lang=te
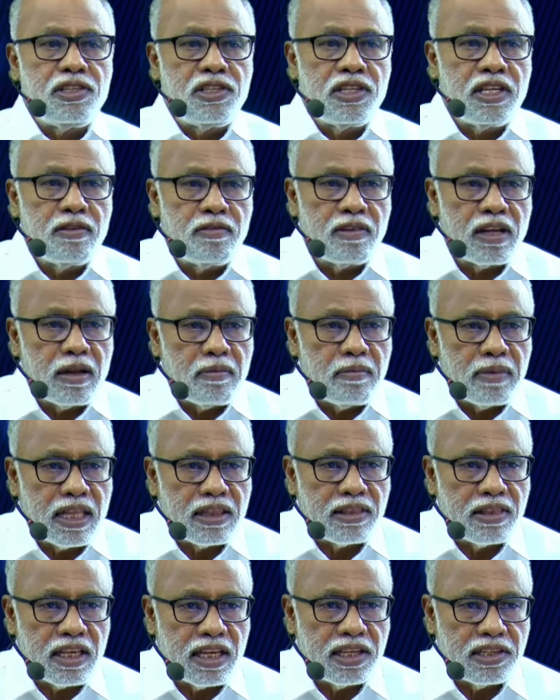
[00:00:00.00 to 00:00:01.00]
జీవనం
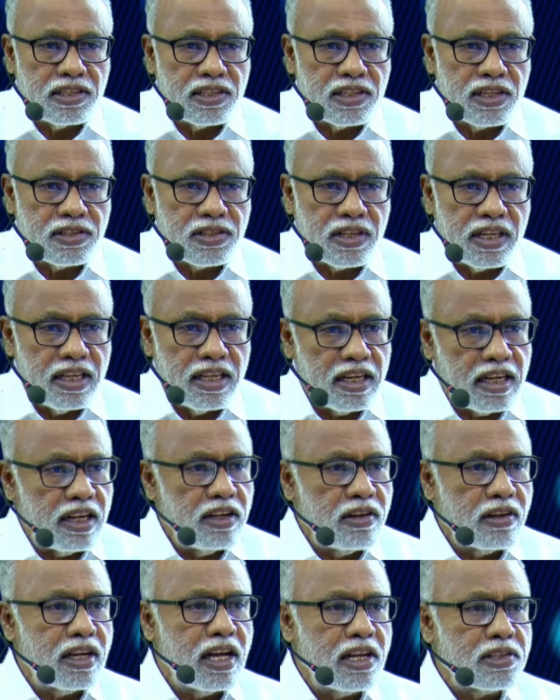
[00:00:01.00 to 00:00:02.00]
అంతా ఇచ్చేసి ఈ
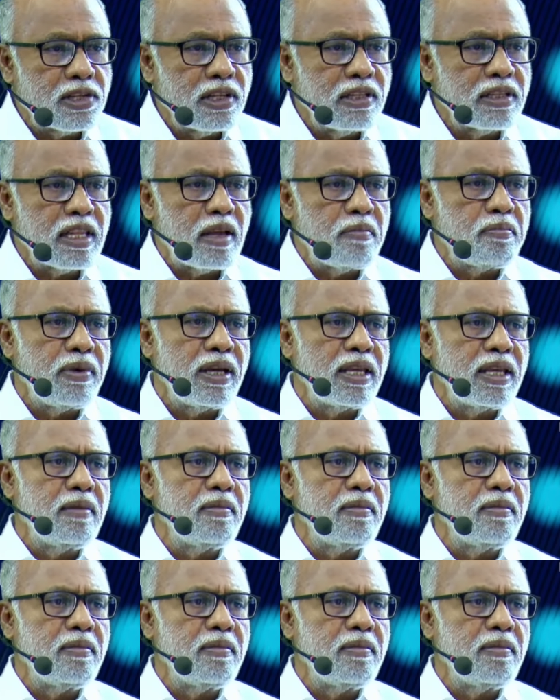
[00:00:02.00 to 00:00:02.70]
రెండు కాసులు తప్ప